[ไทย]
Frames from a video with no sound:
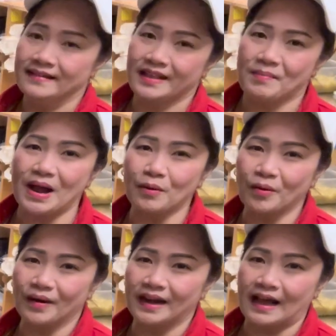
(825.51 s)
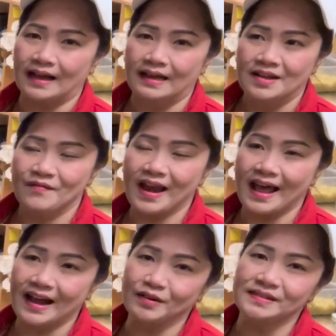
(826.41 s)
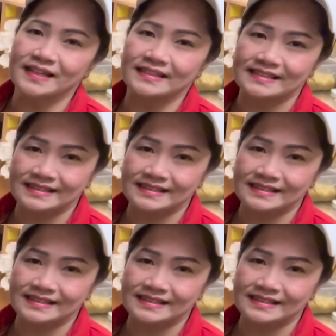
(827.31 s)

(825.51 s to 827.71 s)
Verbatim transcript: แต่บางคนน่ะเวลาเขาจะ